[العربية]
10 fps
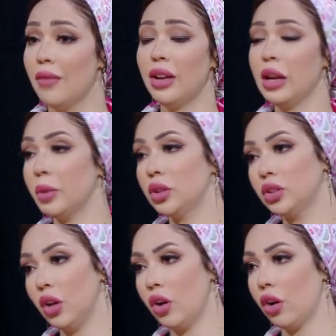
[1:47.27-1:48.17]
فانا
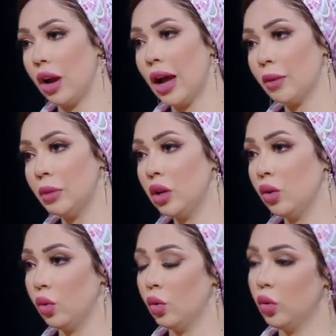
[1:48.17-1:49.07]
بضطر
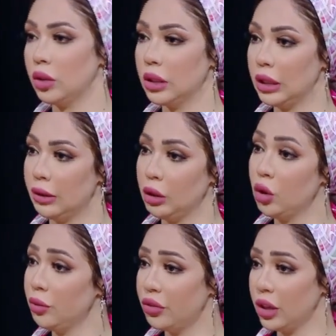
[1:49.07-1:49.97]
اعمل له آه،
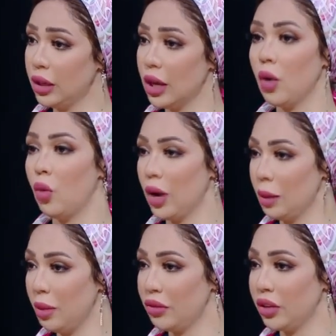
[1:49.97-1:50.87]
يوم فري او
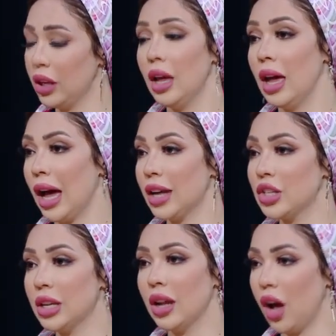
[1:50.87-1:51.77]
وجبه فري
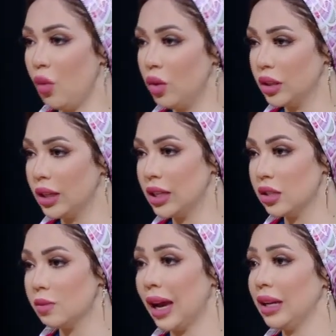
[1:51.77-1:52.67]
عشان اعوض
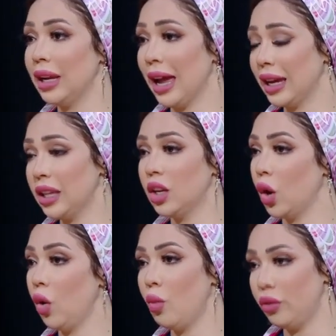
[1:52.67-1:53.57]
الجسم عن الحاجات
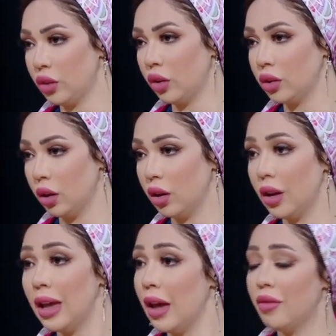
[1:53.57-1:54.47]
اللي هو مفتقدها
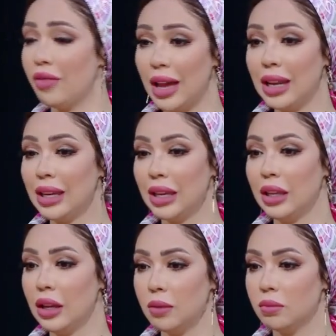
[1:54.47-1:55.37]
كويس. فانا
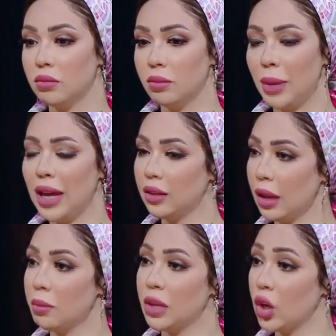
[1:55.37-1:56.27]
كده
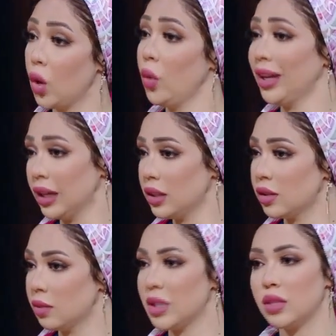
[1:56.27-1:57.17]
بهتم ان هو
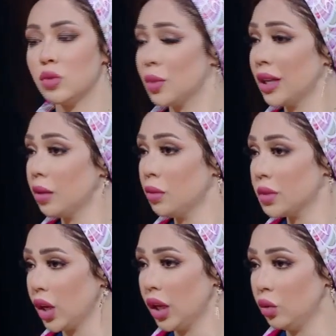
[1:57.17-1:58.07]
يخس بس مش بهتم
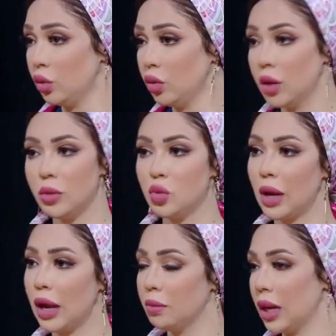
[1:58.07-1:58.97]
بصحته مش
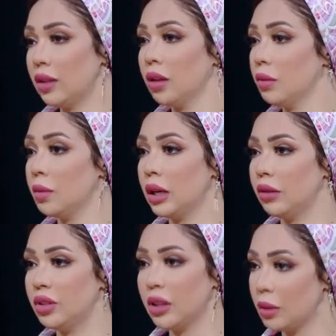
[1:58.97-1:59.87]
بهتم
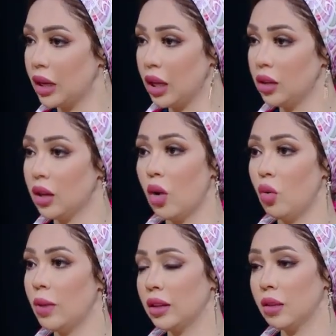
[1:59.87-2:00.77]
بالفيتامينات
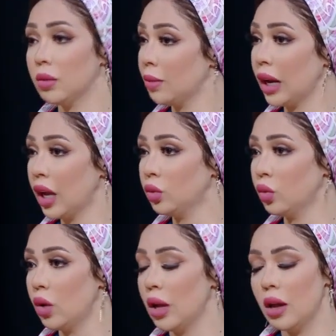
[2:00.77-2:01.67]
او بهتم
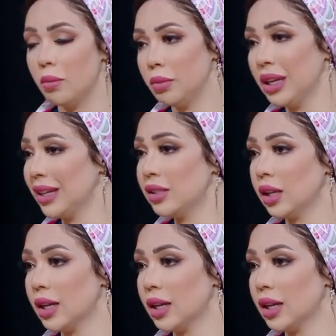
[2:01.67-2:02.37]
بمناعته مم. بيخس